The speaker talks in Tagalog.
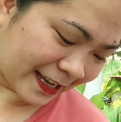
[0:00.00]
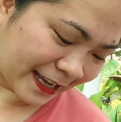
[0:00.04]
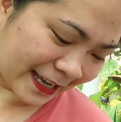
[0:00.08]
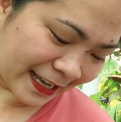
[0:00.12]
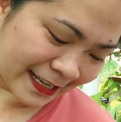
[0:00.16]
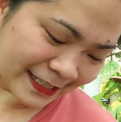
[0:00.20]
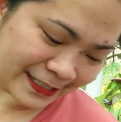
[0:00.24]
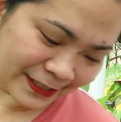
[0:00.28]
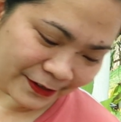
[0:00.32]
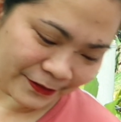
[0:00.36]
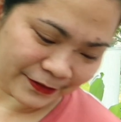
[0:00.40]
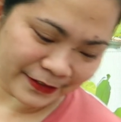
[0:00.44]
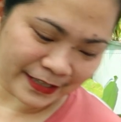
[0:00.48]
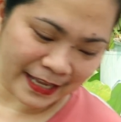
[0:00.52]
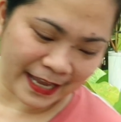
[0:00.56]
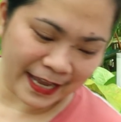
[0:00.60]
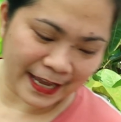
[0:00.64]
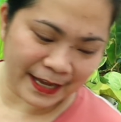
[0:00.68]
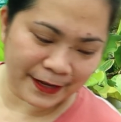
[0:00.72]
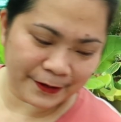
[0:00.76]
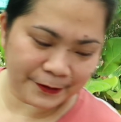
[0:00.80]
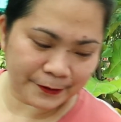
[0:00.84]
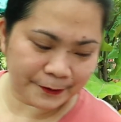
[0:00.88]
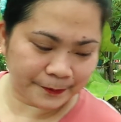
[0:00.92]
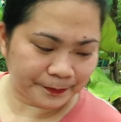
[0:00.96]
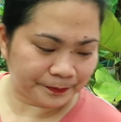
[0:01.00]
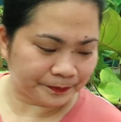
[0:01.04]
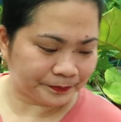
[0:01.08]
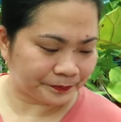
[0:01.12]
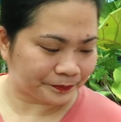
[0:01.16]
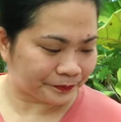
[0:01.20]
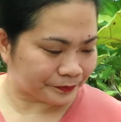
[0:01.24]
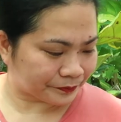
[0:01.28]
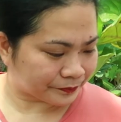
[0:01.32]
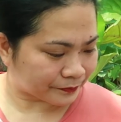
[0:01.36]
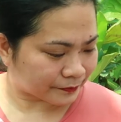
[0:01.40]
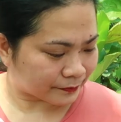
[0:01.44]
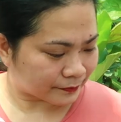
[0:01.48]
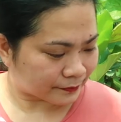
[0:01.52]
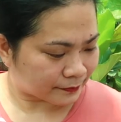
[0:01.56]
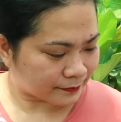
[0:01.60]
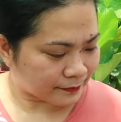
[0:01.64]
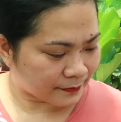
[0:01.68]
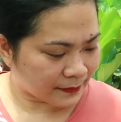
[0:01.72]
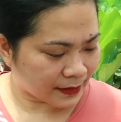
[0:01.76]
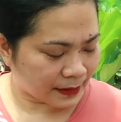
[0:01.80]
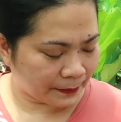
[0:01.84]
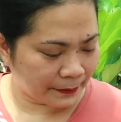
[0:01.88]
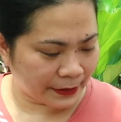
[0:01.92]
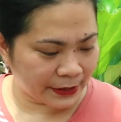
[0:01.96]
Okay, so now,
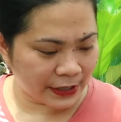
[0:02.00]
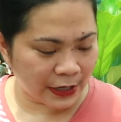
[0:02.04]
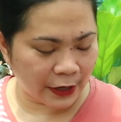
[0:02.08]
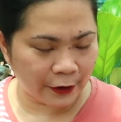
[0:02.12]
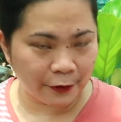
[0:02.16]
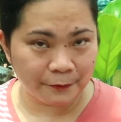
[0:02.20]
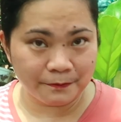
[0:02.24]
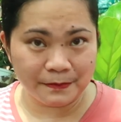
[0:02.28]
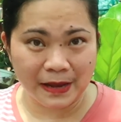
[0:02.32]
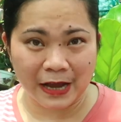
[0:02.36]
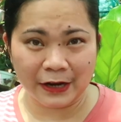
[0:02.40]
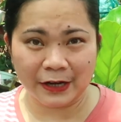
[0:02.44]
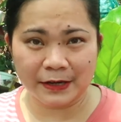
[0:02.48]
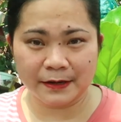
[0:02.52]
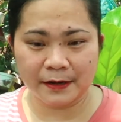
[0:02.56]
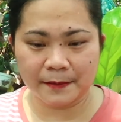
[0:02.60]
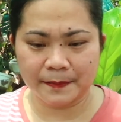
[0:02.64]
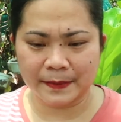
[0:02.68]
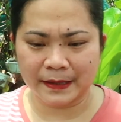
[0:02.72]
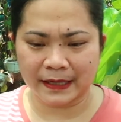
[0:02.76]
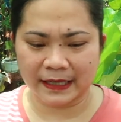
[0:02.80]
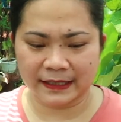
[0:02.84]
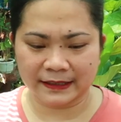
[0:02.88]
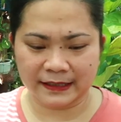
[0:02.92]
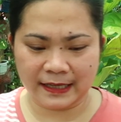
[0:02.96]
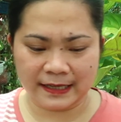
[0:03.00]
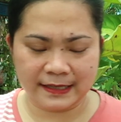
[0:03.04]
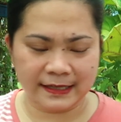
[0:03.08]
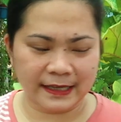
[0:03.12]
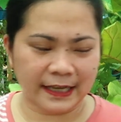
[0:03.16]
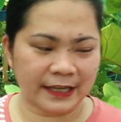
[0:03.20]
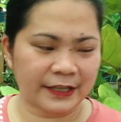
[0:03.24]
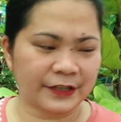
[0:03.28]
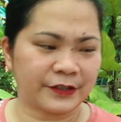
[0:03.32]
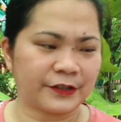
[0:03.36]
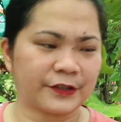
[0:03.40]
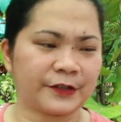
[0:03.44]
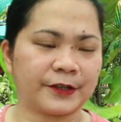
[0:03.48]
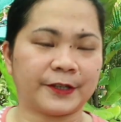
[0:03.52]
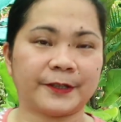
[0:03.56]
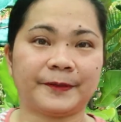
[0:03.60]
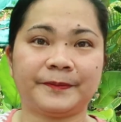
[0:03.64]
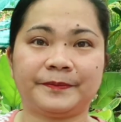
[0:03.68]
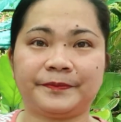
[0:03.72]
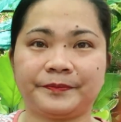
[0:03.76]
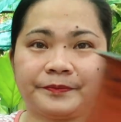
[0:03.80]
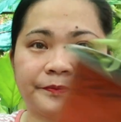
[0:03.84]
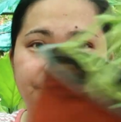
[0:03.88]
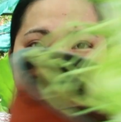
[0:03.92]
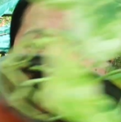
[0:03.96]
meron akong bagay papakita sa inyo.
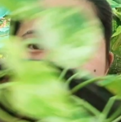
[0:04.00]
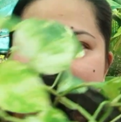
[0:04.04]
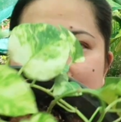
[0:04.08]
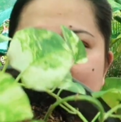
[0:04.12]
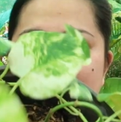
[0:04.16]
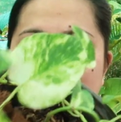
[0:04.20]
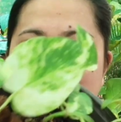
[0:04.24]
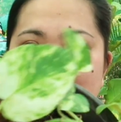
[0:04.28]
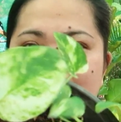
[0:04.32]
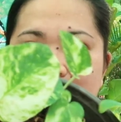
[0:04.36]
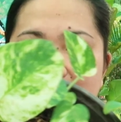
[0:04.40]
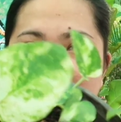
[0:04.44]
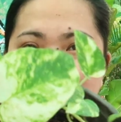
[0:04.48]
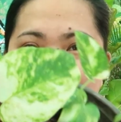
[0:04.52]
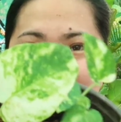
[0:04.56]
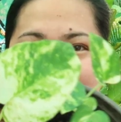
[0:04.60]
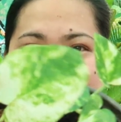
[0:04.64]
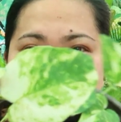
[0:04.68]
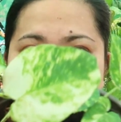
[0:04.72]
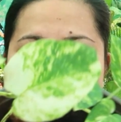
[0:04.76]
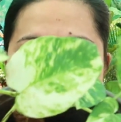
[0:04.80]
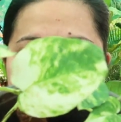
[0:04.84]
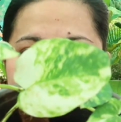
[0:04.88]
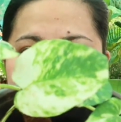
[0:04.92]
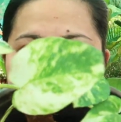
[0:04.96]
Ayan o. Oh.